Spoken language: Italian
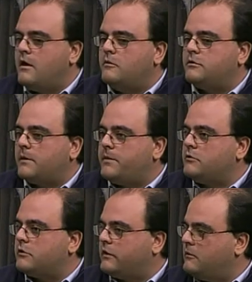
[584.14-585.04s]
Un
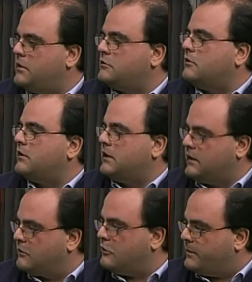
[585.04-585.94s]
trapianto eseguito
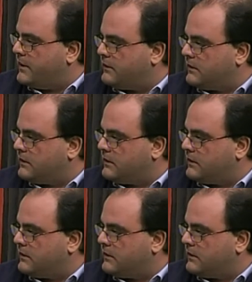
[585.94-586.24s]
in Europa,